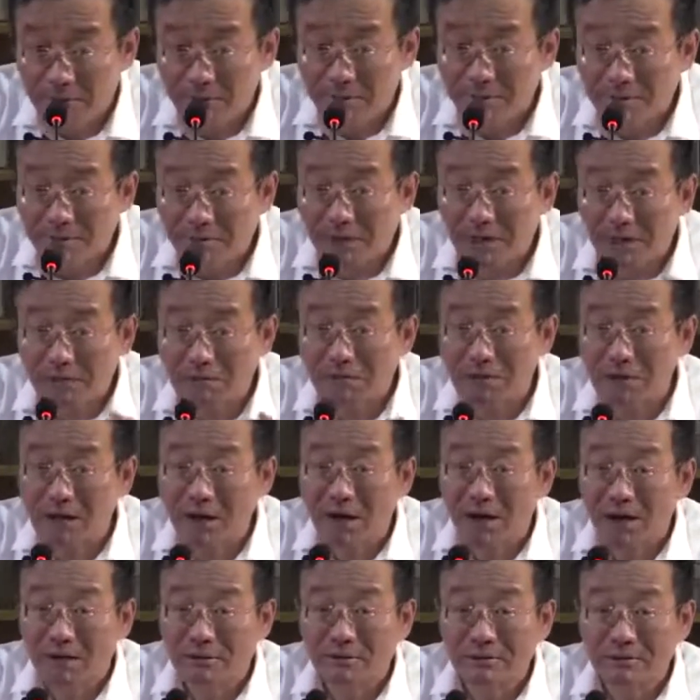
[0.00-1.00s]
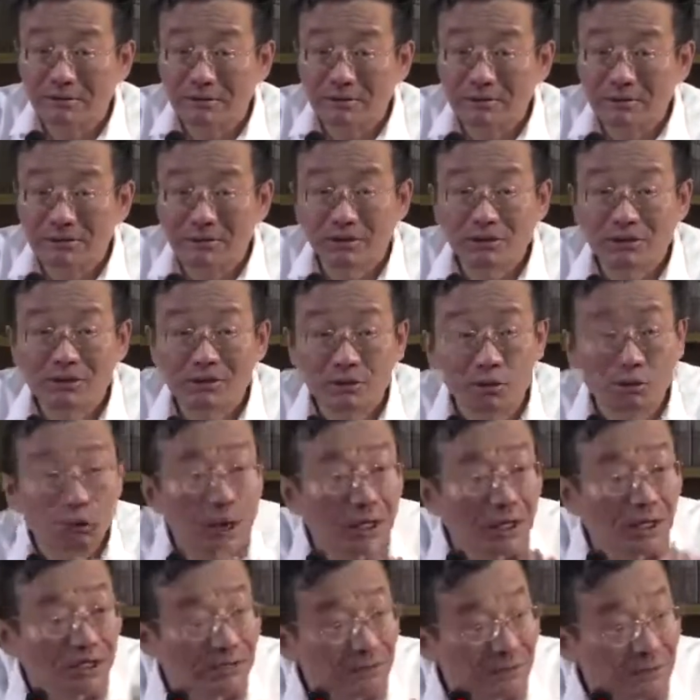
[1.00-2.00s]
这三股力量势
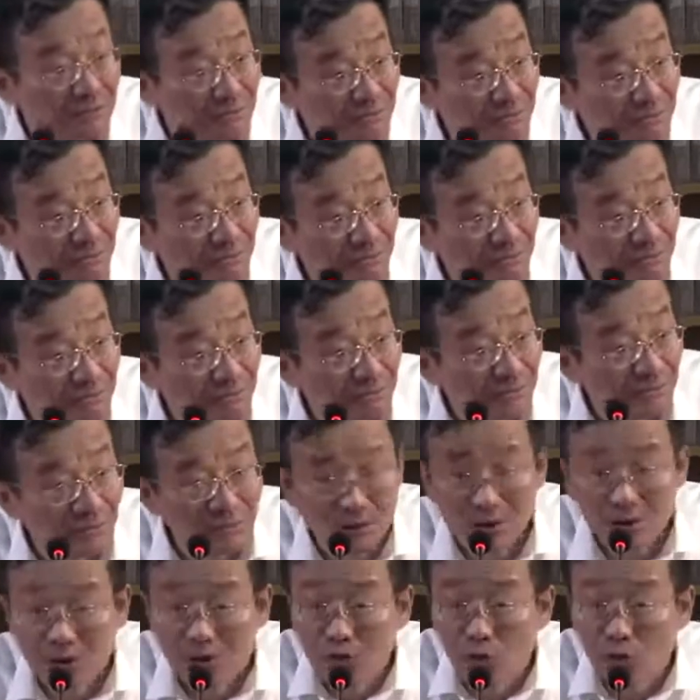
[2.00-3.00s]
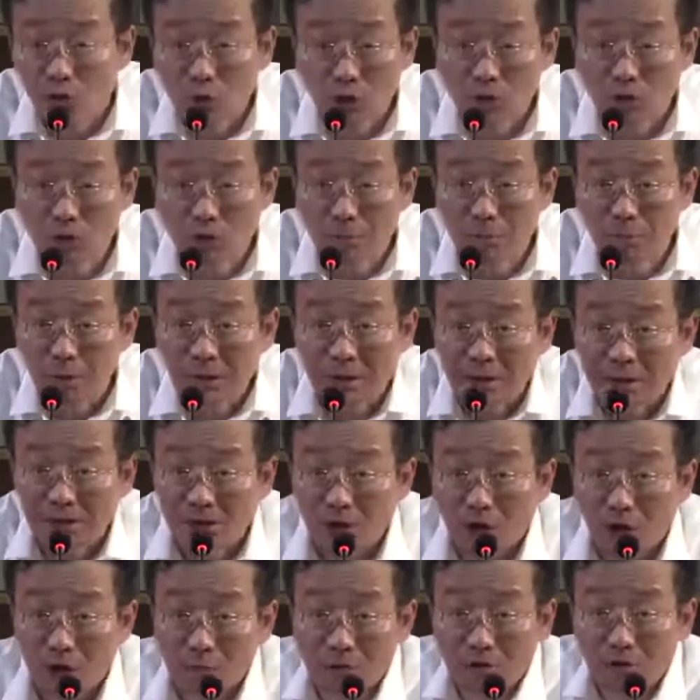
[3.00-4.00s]
均力敌，谁都不能
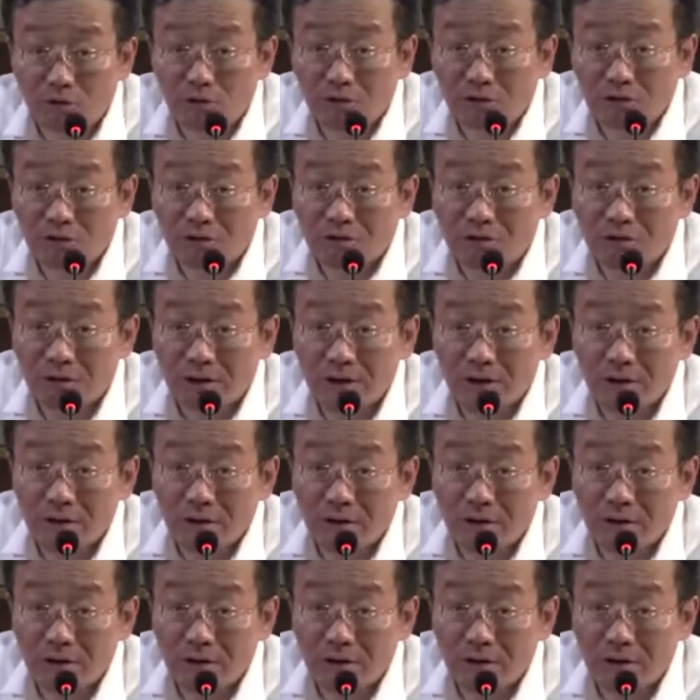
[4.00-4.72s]
消灭谁，是吧？